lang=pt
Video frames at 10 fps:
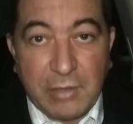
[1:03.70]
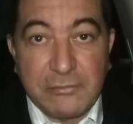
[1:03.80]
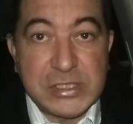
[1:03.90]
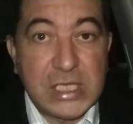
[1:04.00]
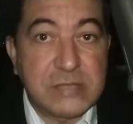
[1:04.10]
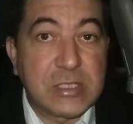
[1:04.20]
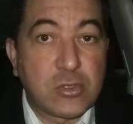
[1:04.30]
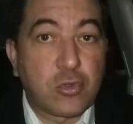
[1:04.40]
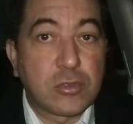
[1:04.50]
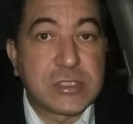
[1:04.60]
para vocês, mas
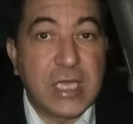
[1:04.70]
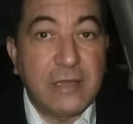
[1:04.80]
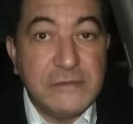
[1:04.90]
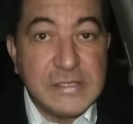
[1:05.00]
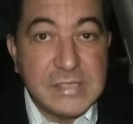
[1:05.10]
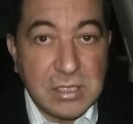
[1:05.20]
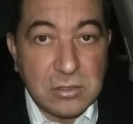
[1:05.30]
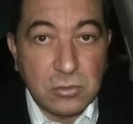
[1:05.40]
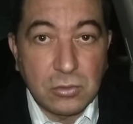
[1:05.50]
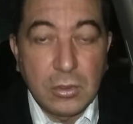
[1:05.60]
eu estou te
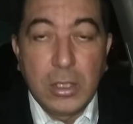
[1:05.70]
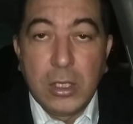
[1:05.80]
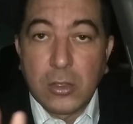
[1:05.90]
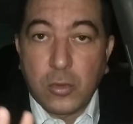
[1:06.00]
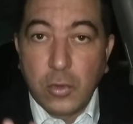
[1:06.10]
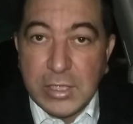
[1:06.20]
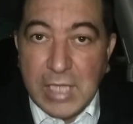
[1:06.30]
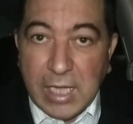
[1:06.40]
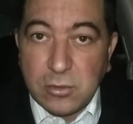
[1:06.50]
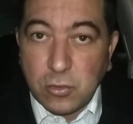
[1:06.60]
avisando.
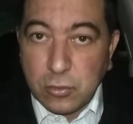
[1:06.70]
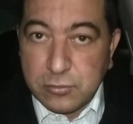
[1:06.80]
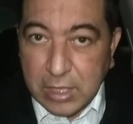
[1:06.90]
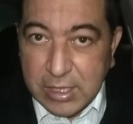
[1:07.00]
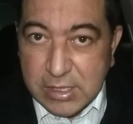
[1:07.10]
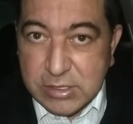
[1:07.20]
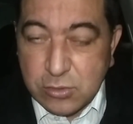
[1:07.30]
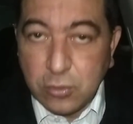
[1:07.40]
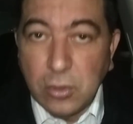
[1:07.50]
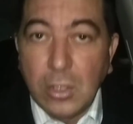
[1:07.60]
Cuidado com o
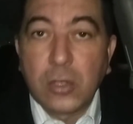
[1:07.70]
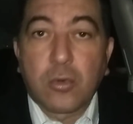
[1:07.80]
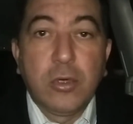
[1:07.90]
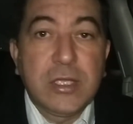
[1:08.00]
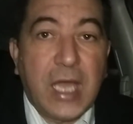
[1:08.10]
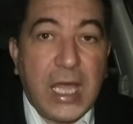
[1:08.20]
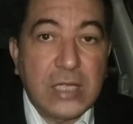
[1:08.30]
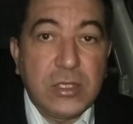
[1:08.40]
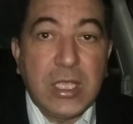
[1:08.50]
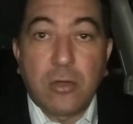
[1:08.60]
trânsito,
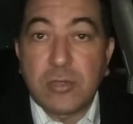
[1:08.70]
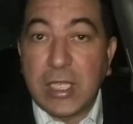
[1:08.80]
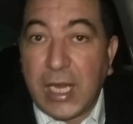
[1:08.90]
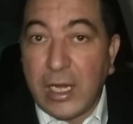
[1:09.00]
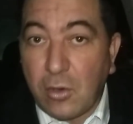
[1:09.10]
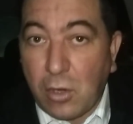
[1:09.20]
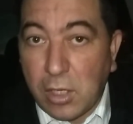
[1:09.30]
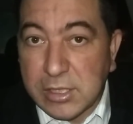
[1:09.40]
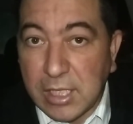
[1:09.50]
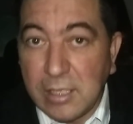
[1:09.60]
cuidado em alterar
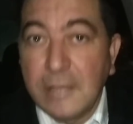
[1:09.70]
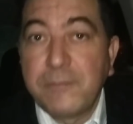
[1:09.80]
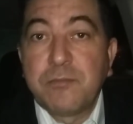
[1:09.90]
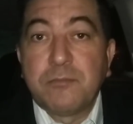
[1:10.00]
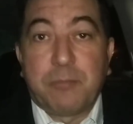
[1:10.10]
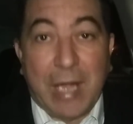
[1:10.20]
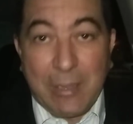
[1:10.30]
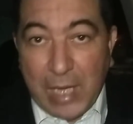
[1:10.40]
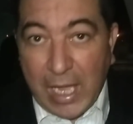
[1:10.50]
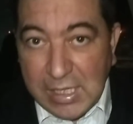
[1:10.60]
rota para
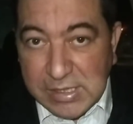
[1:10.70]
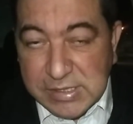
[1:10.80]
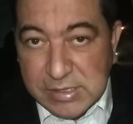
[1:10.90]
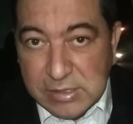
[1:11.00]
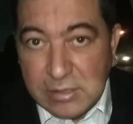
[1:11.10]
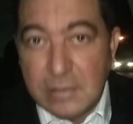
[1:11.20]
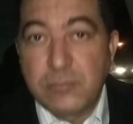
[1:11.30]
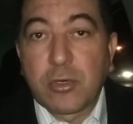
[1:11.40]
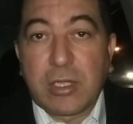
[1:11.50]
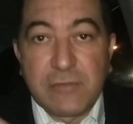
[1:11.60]
mais,
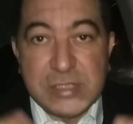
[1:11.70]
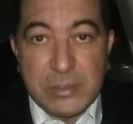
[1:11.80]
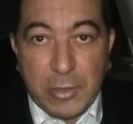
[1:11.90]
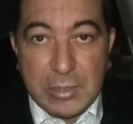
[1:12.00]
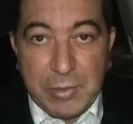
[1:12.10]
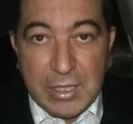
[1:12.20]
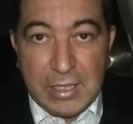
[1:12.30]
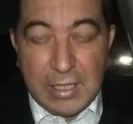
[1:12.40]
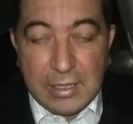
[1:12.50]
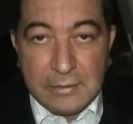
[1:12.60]
porque você pode
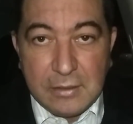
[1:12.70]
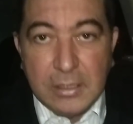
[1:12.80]
perder.